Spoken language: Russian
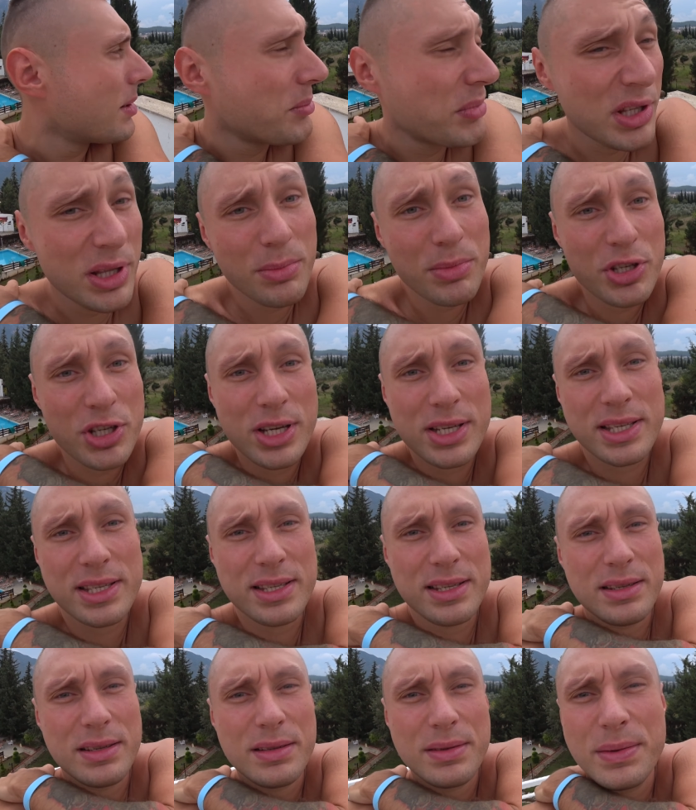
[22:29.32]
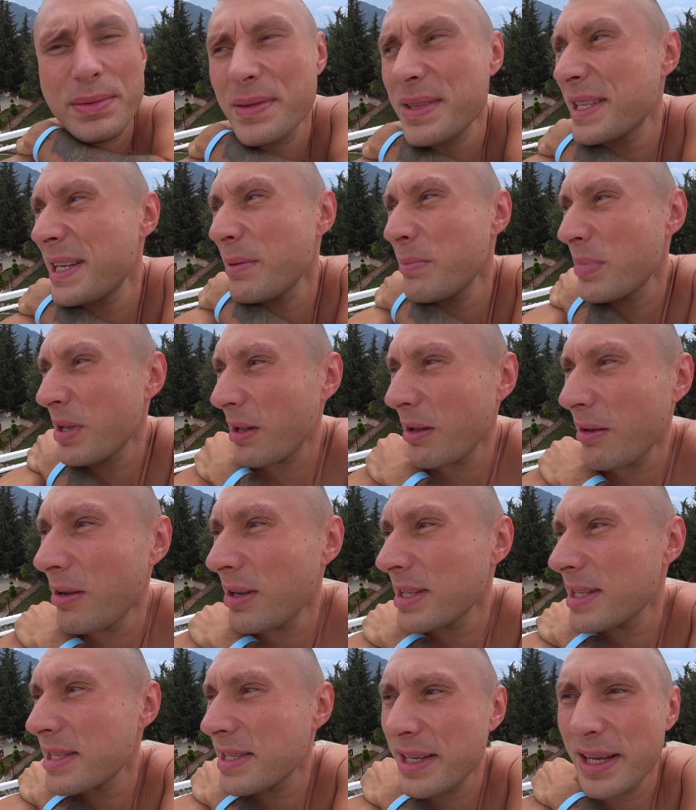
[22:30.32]
Будем сейчас
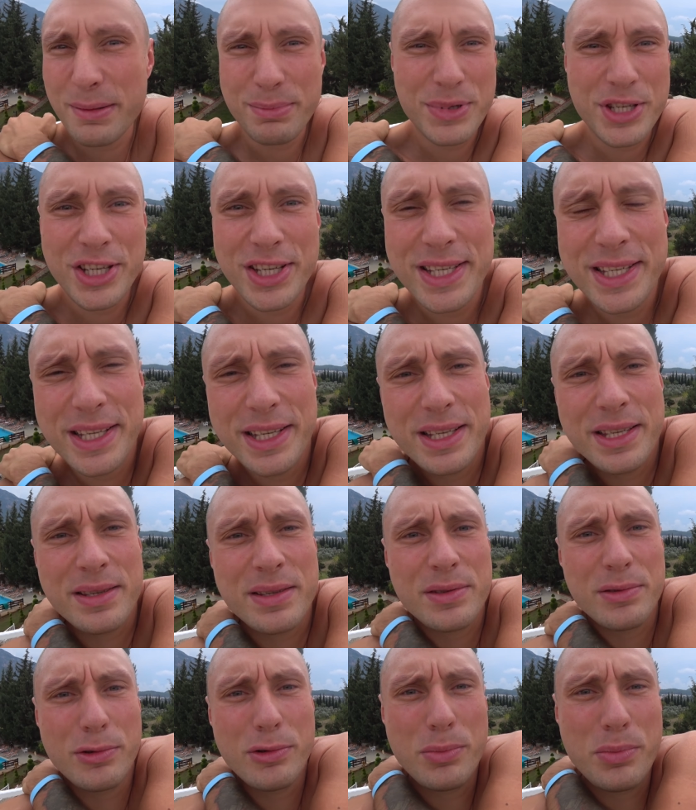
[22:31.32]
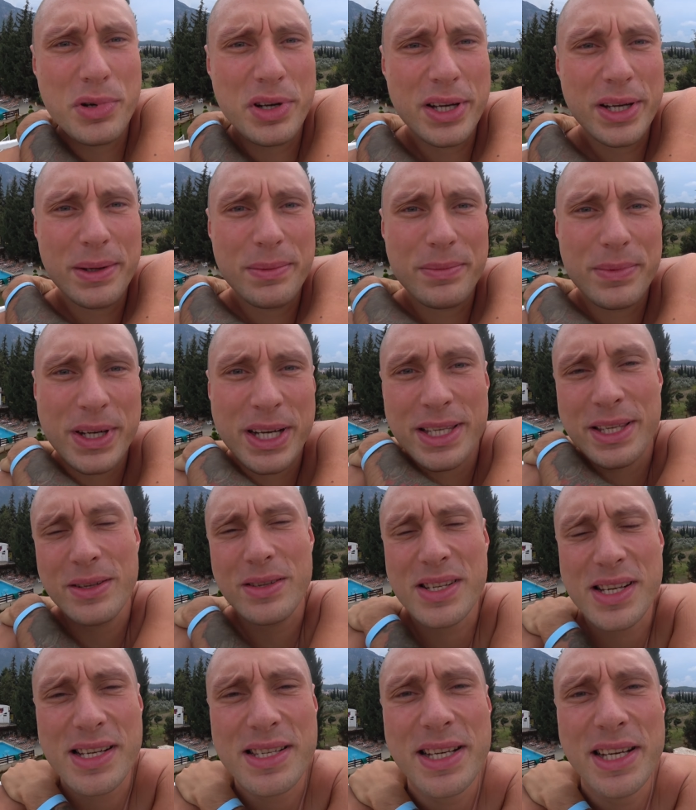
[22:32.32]
собираться, чистить зубы.
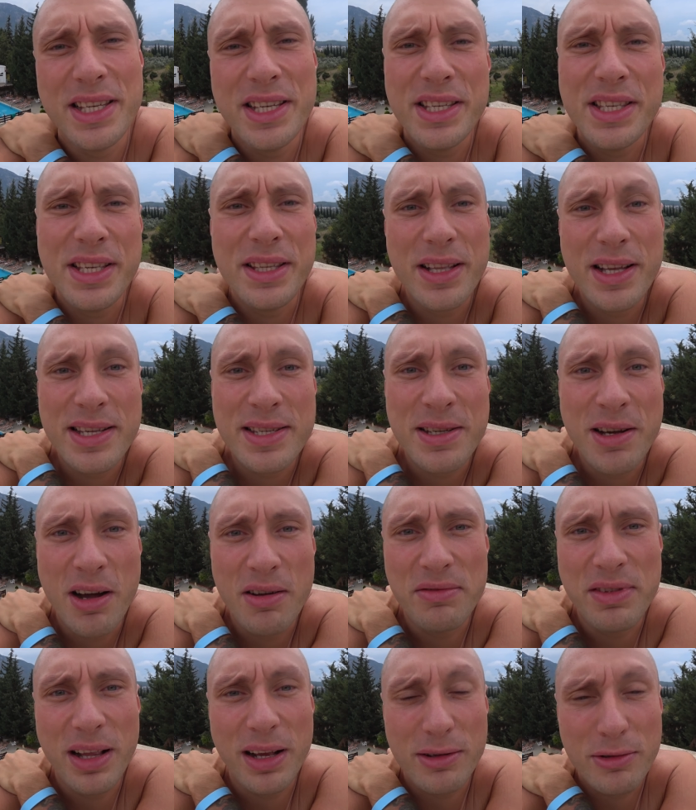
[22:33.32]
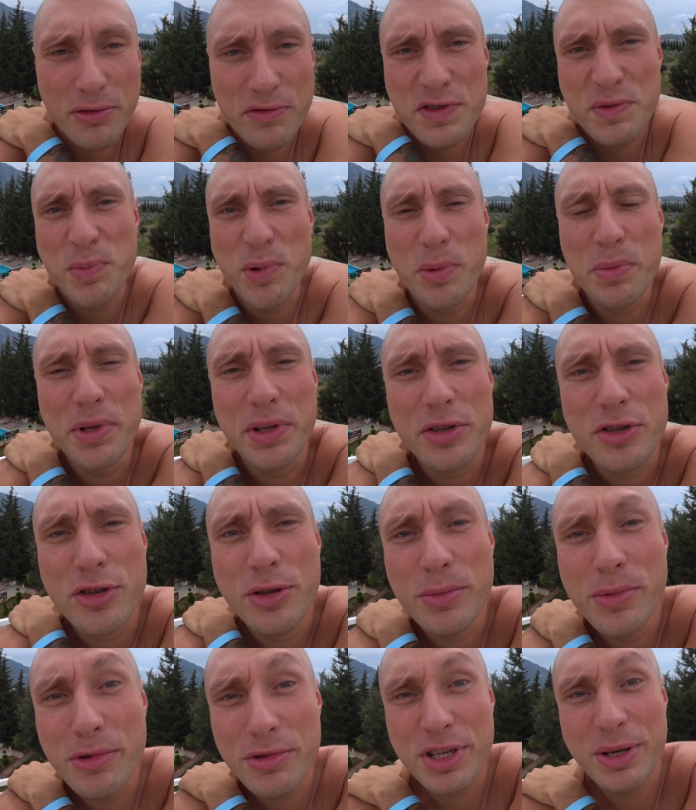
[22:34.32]
Хотел сказать идти на завтрак, но вспомнил,
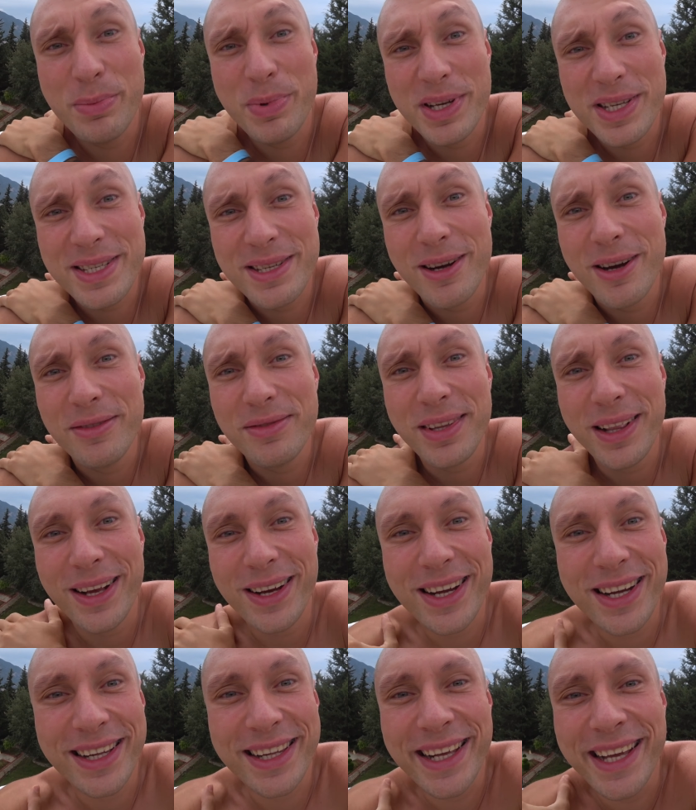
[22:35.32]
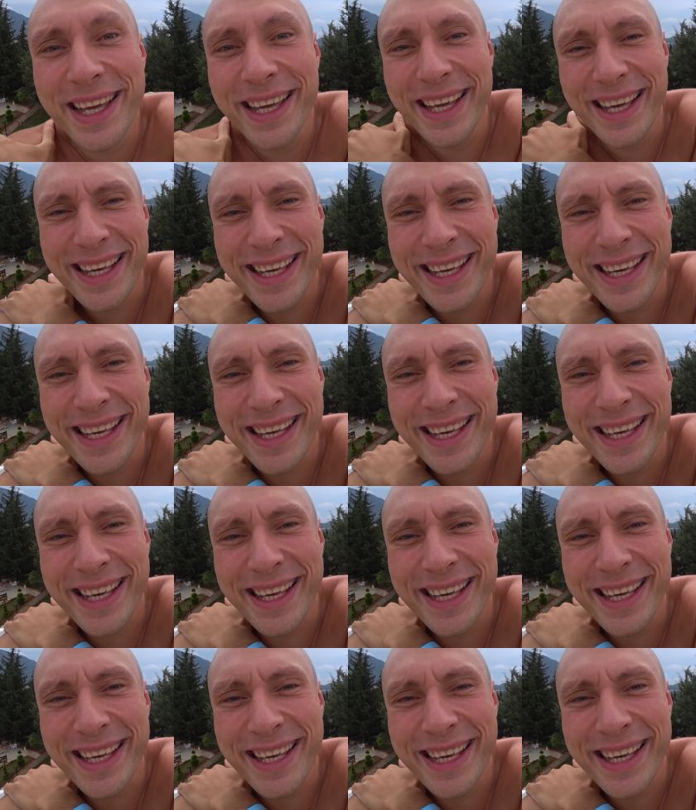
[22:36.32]
что мы уже позавтракали.